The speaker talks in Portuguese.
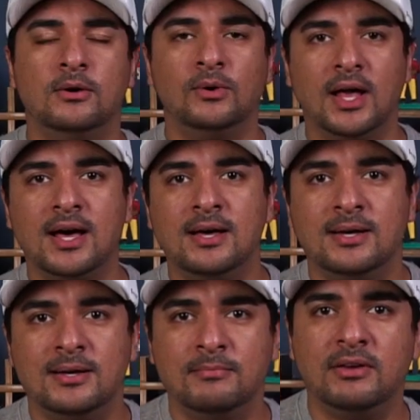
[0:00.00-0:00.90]

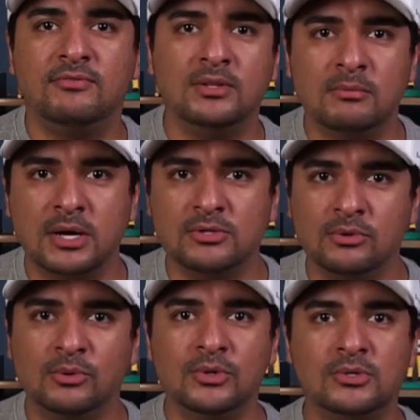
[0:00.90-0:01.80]
Olá, bem-vindo a mais um
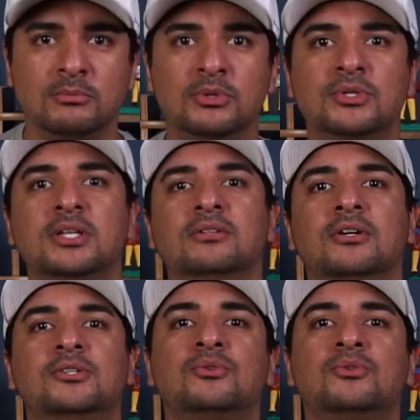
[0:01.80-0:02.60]
curso Music Dot.